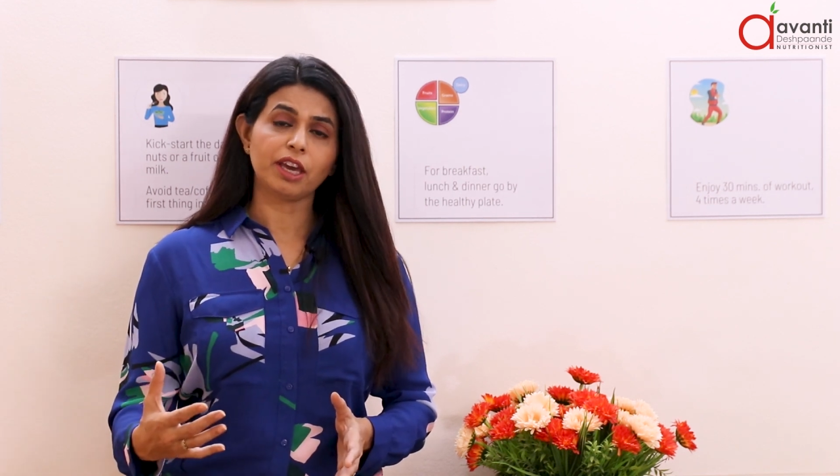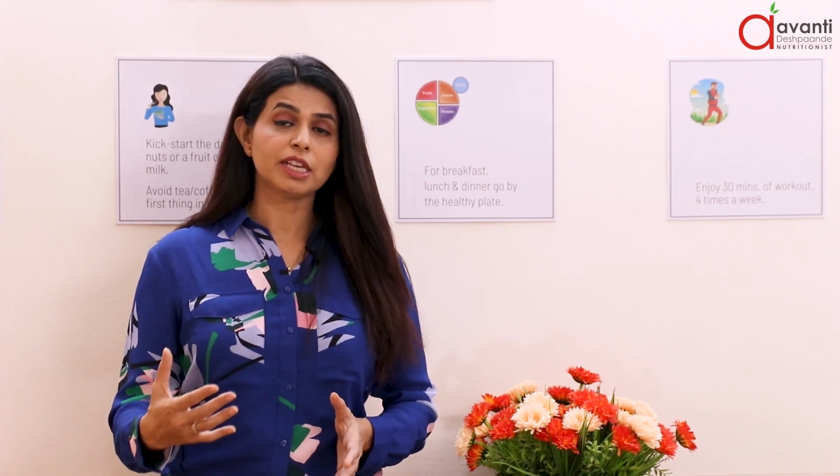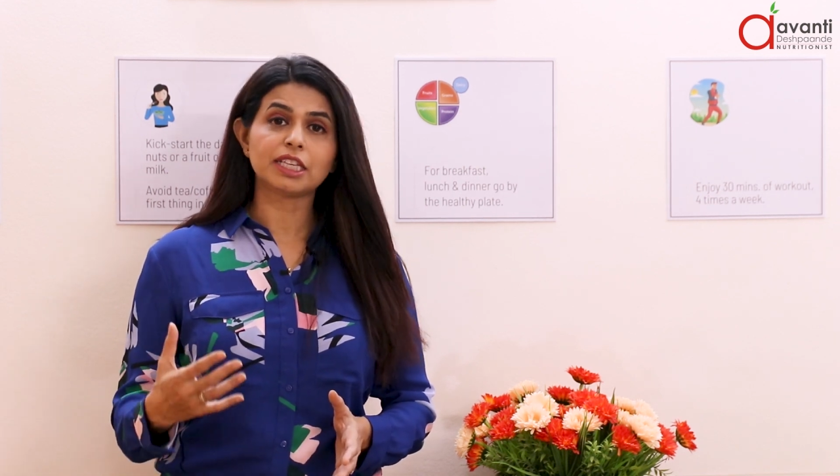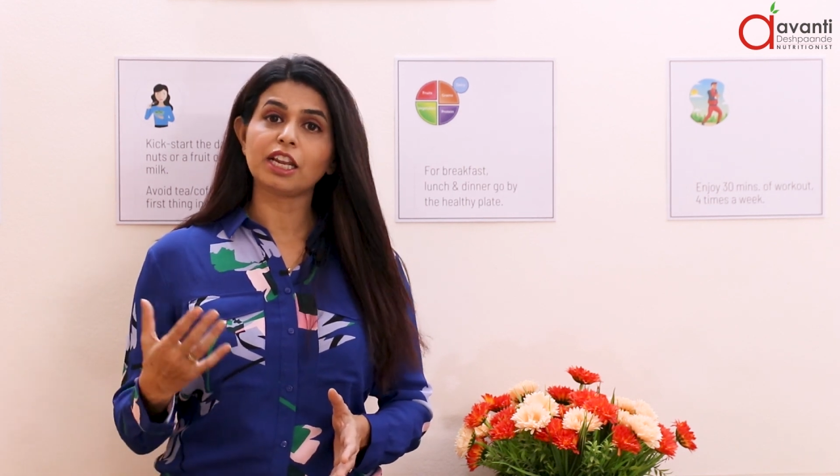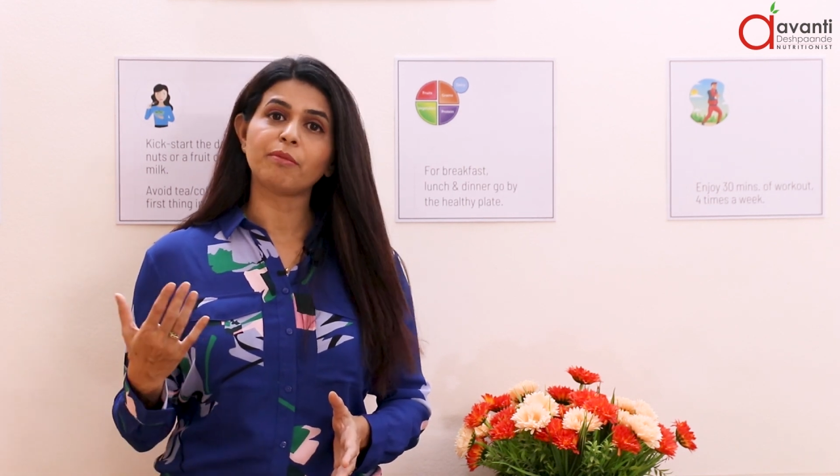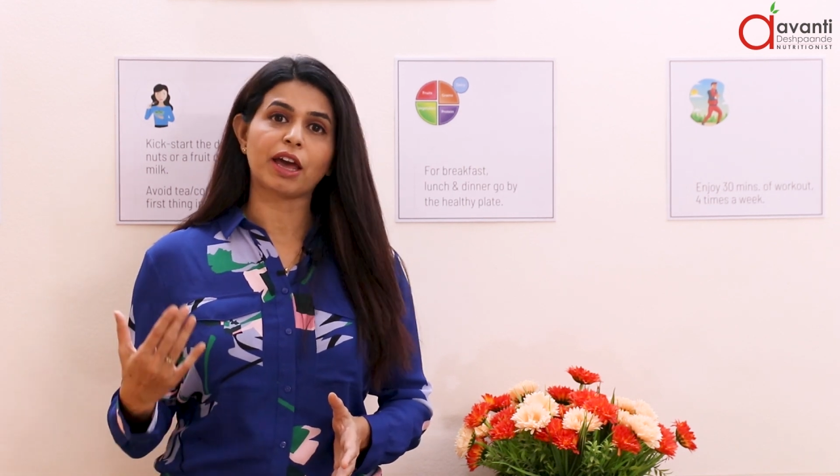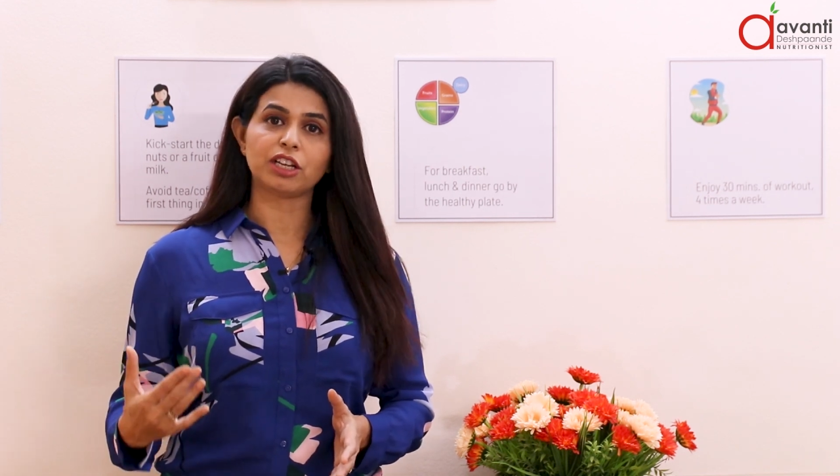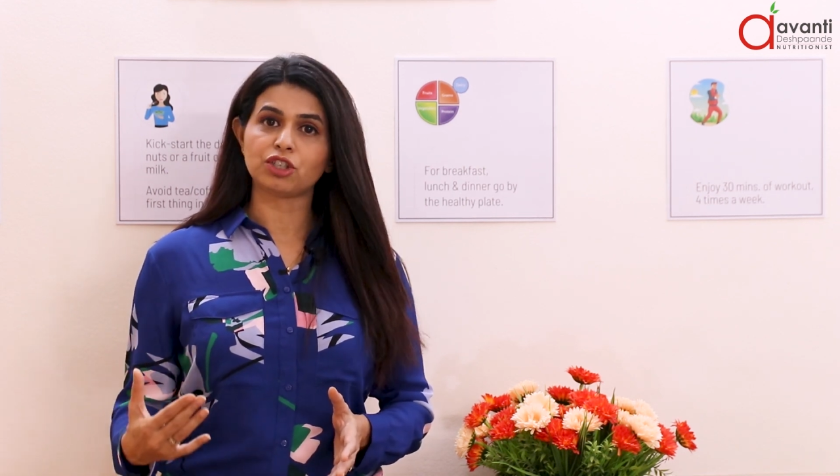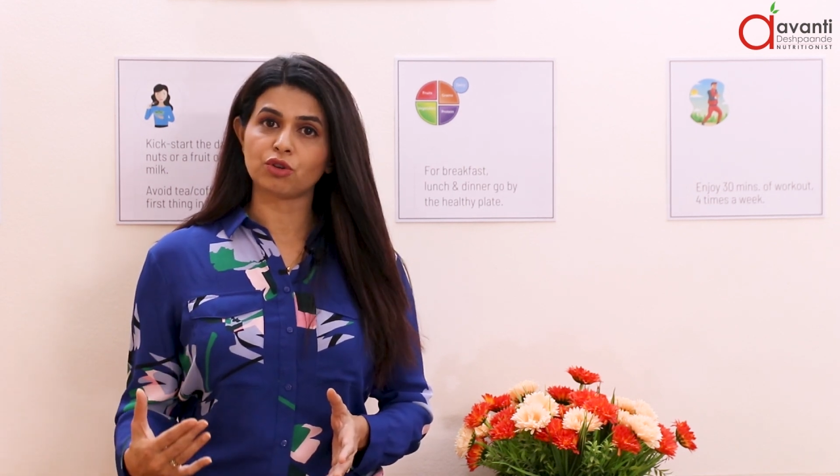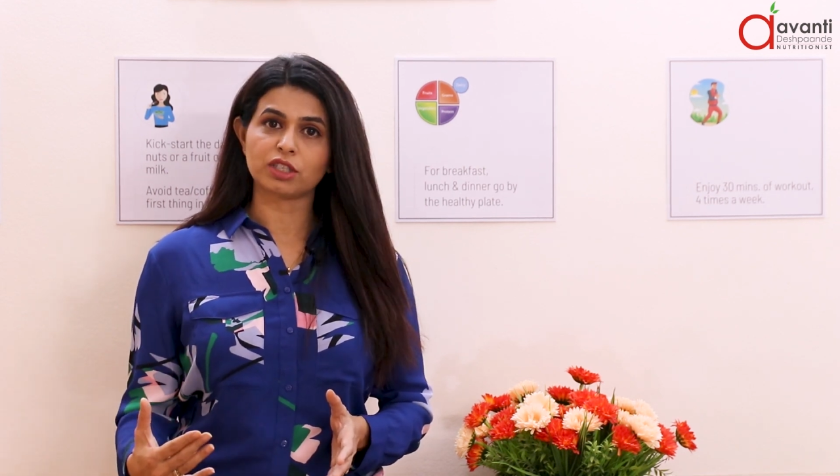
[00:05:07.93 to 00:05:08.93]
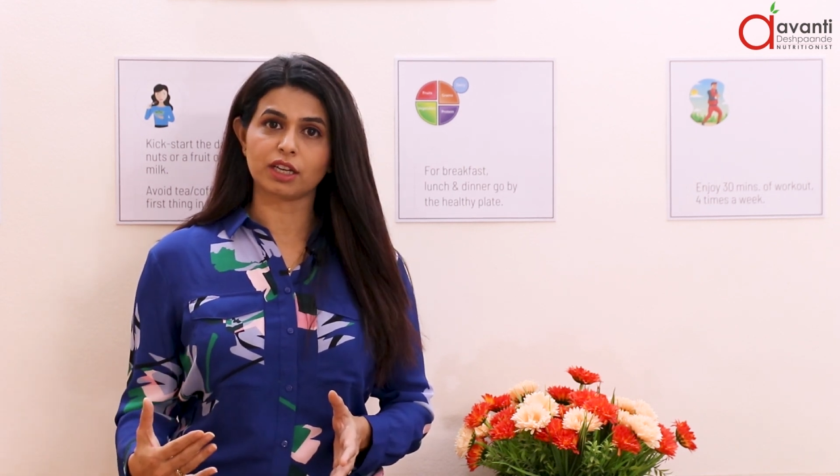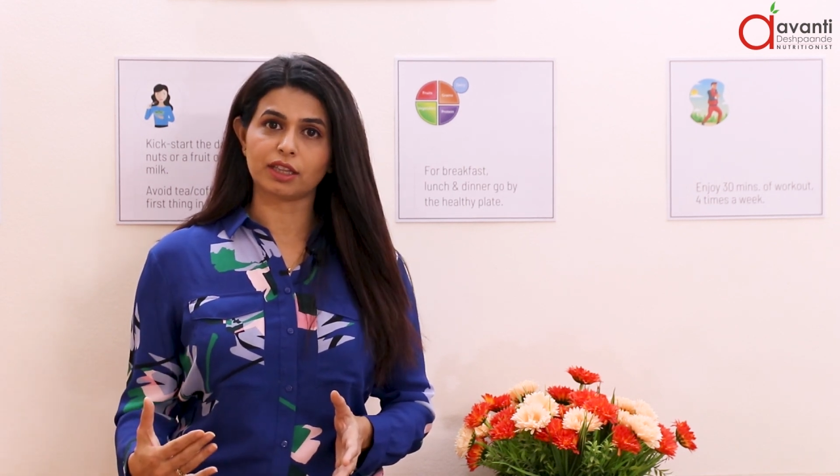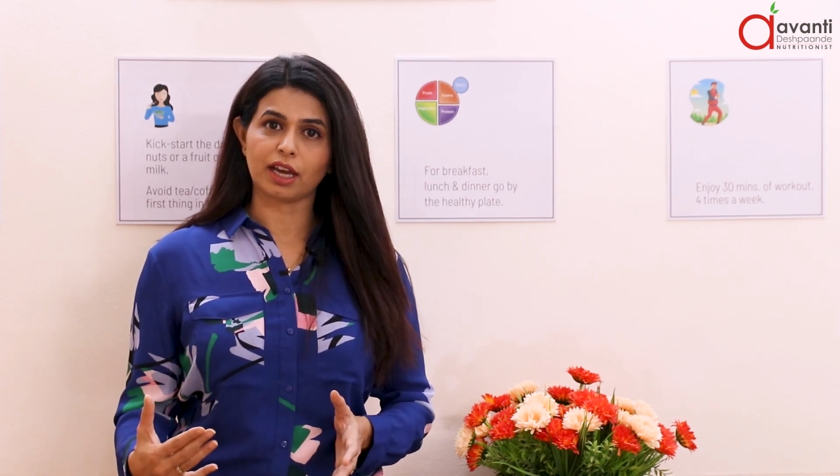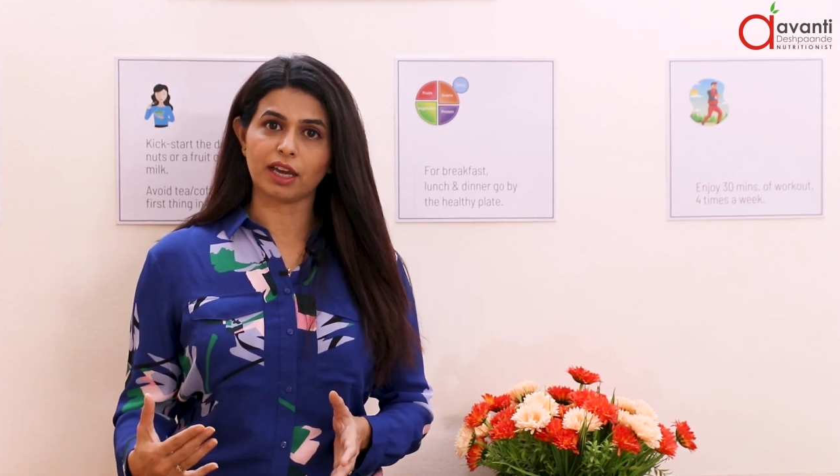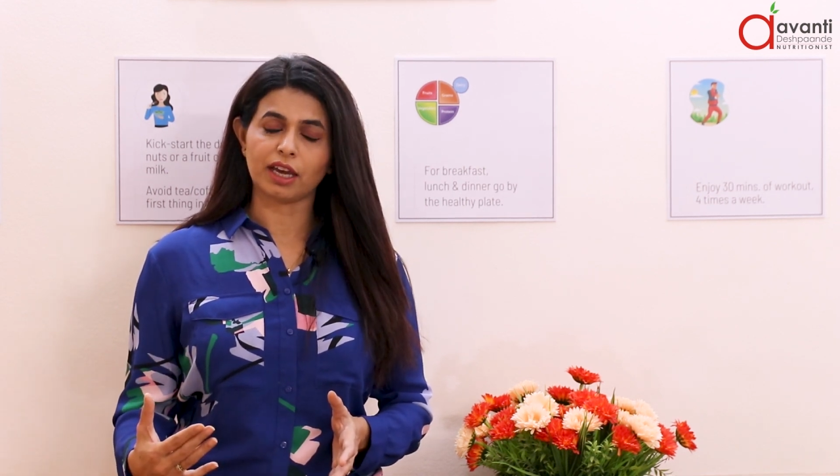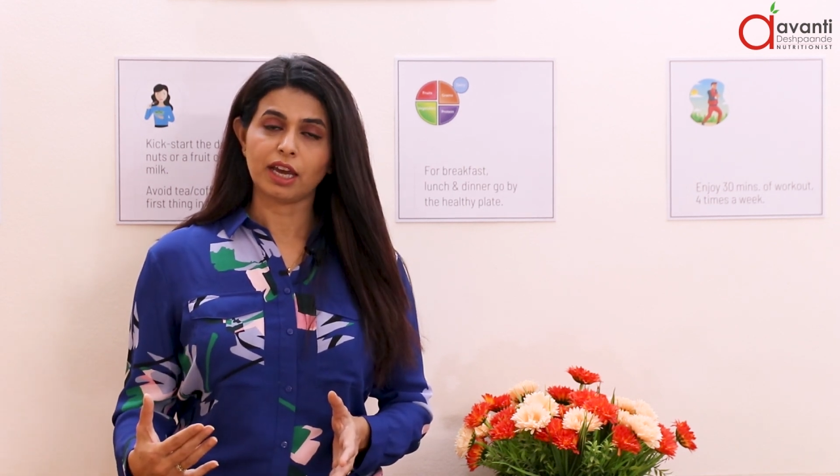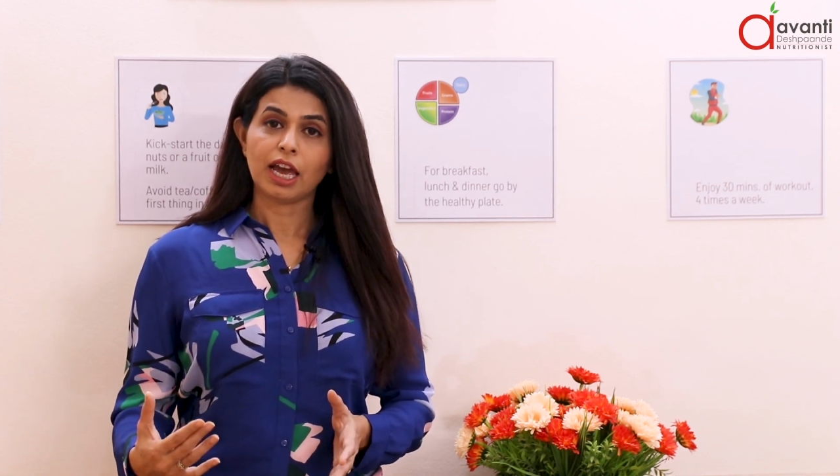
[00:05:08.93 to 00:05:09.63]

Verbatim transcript: इजीली मैनेज हो सकता है